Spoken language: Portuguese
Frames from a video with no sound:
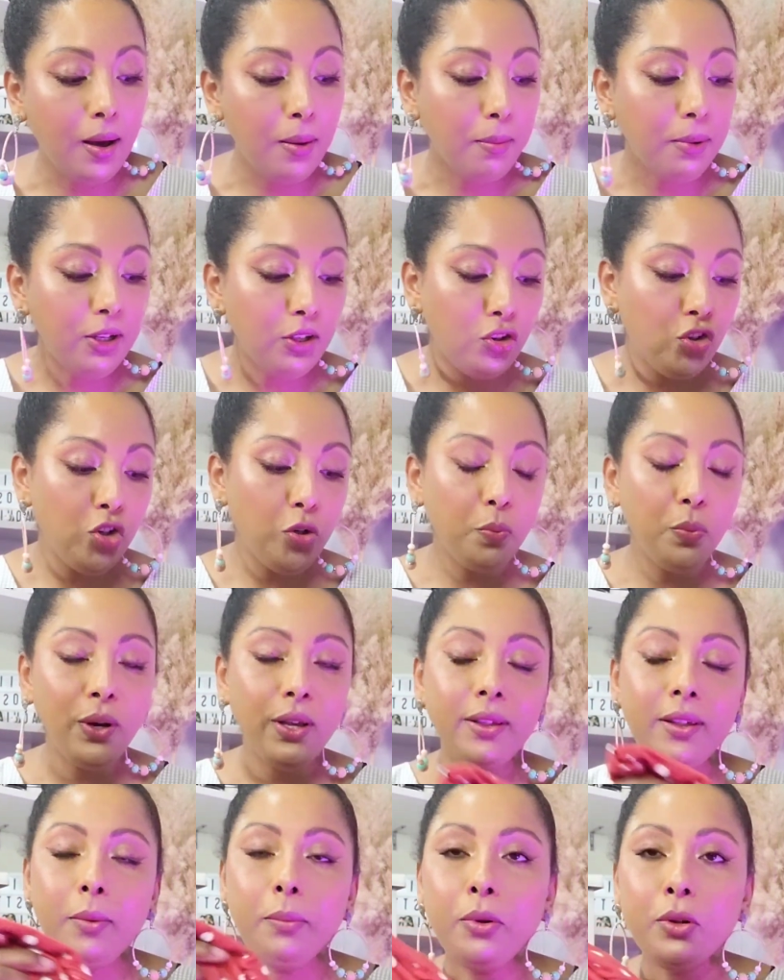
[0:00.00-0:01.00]
Mas, tipo,
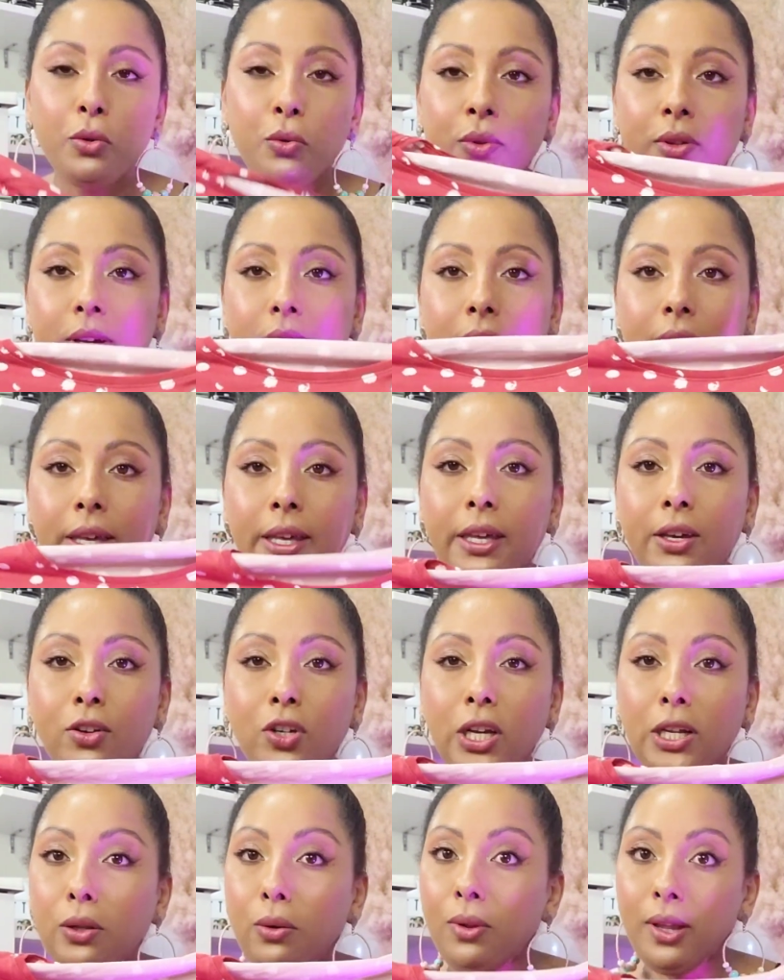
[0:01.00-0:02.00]
essa blusa aqui eu
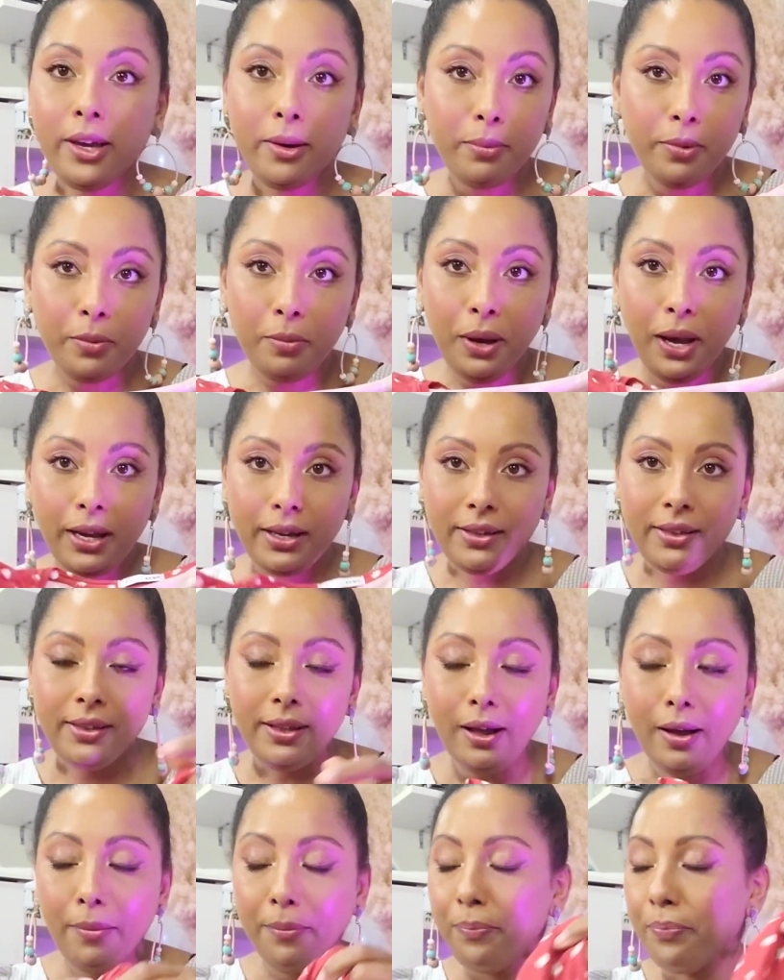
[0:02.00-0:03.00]
já não lembro mais,
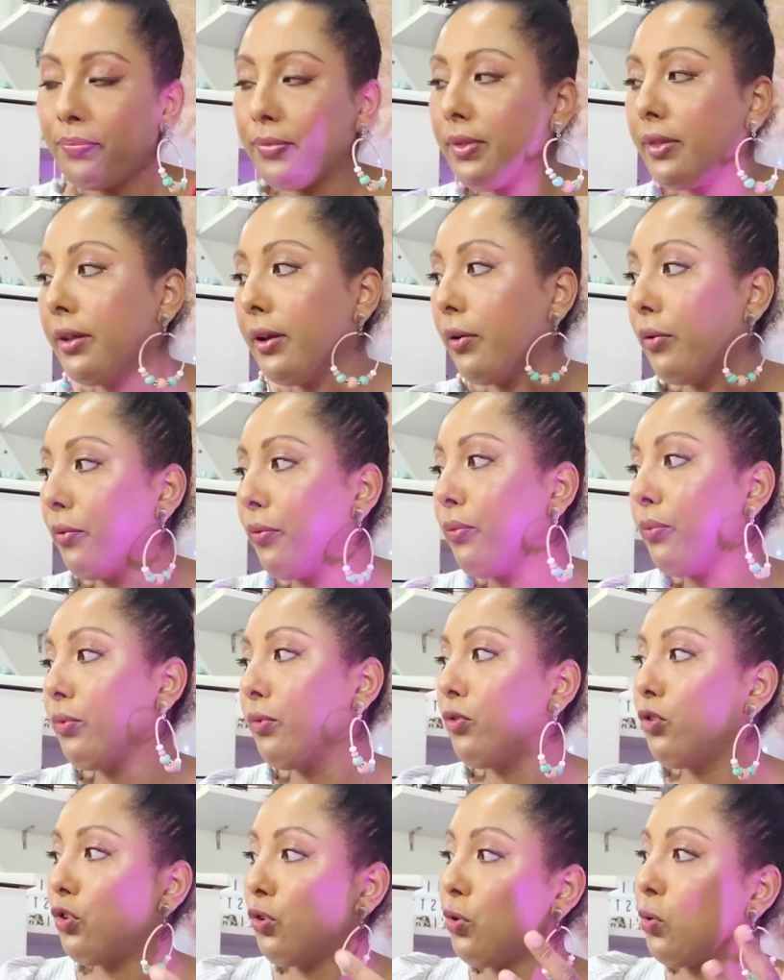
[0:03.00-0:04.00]
tá? Então,
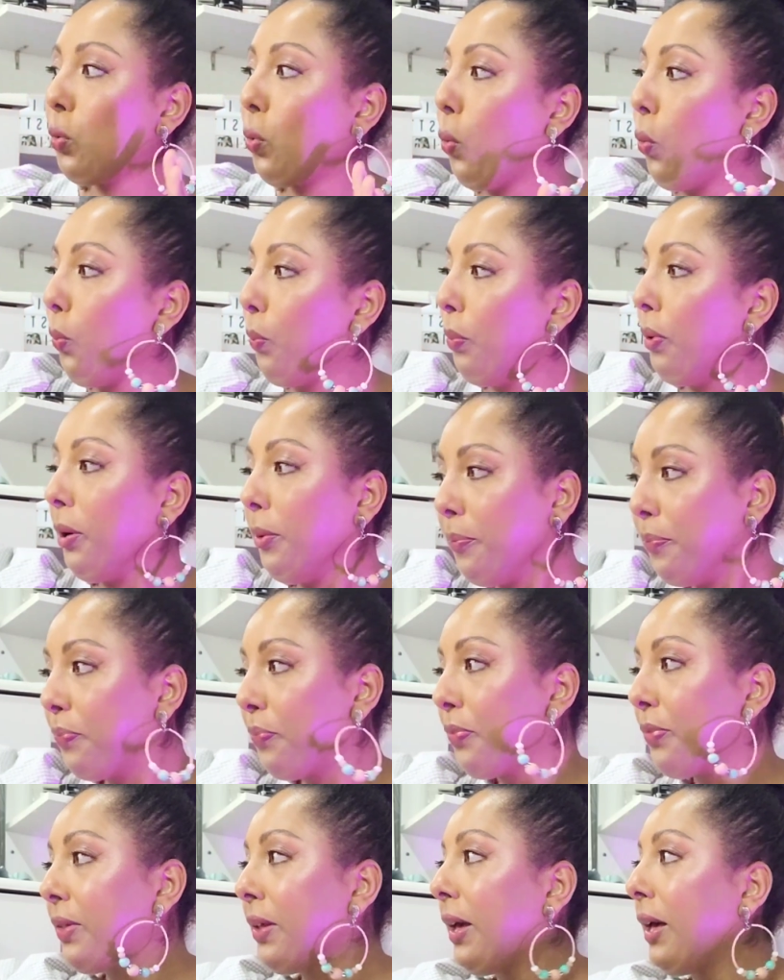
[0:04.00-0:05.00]
desculpa,
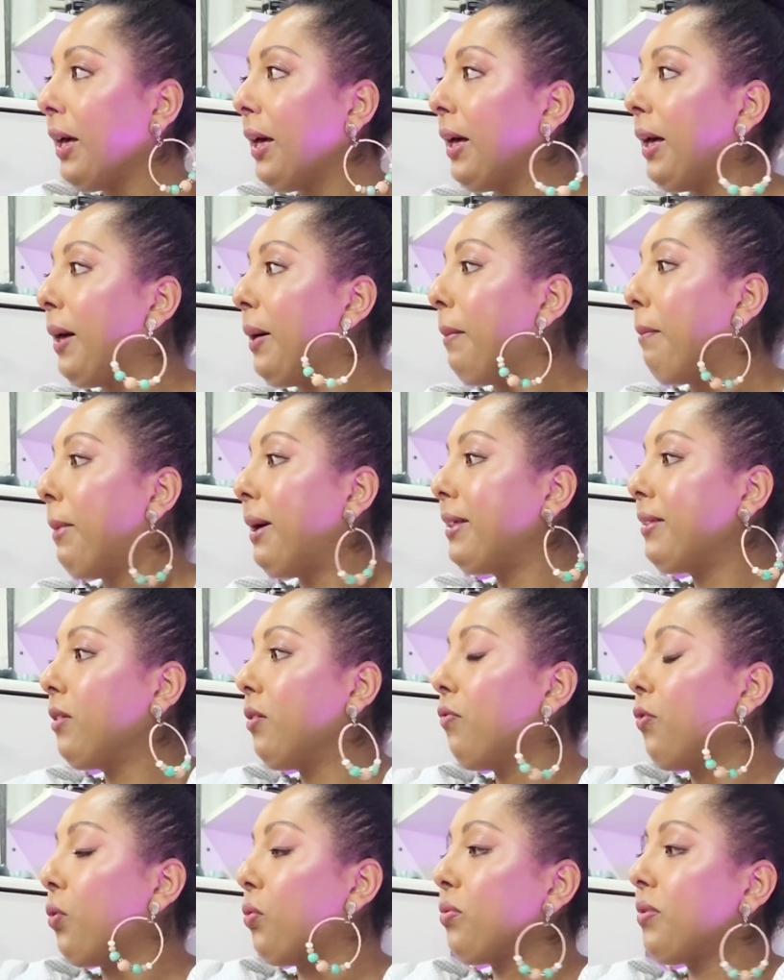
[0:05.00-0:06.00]
mas
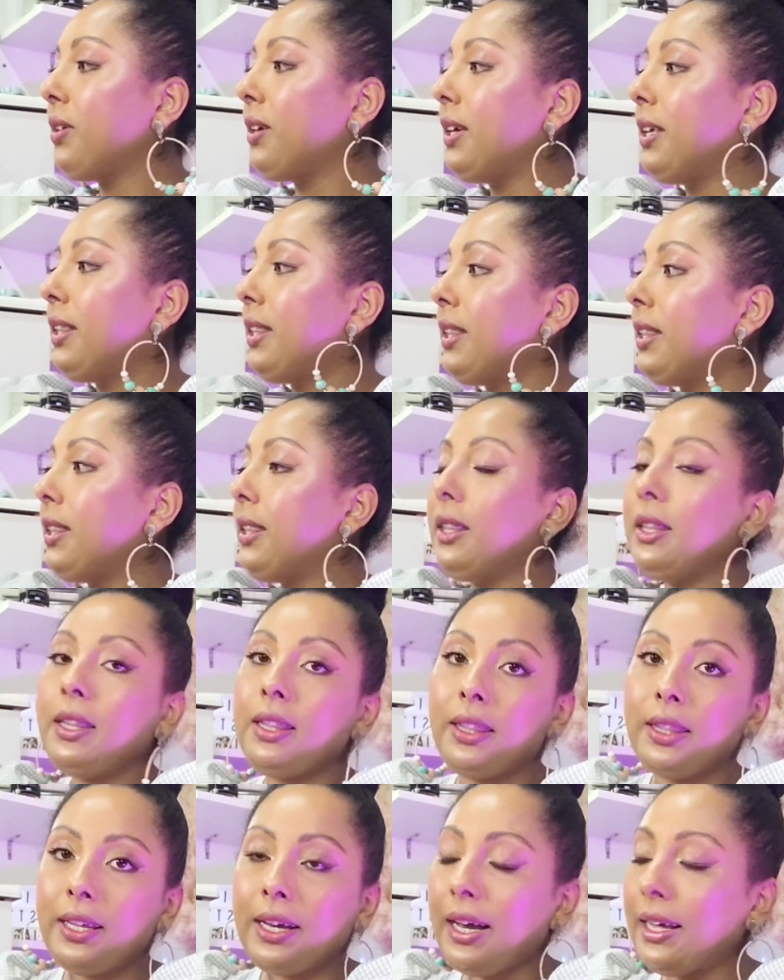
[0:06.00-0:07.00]
não vou conseguir
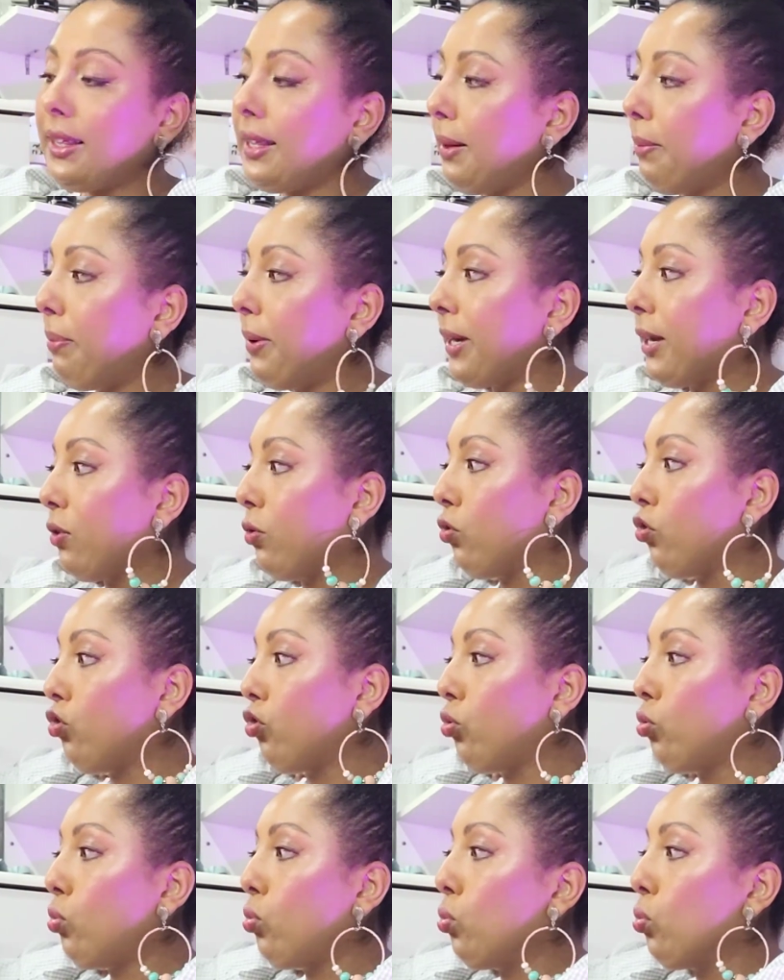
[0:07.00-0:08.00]
trazer preço
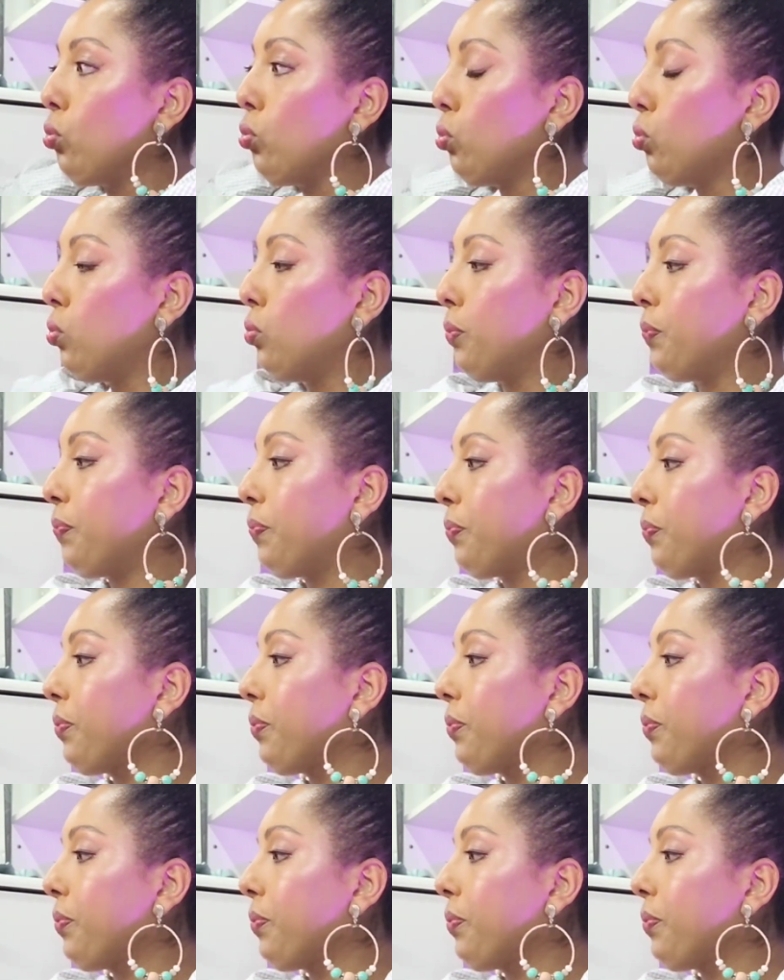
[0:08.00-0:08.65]
de tudo.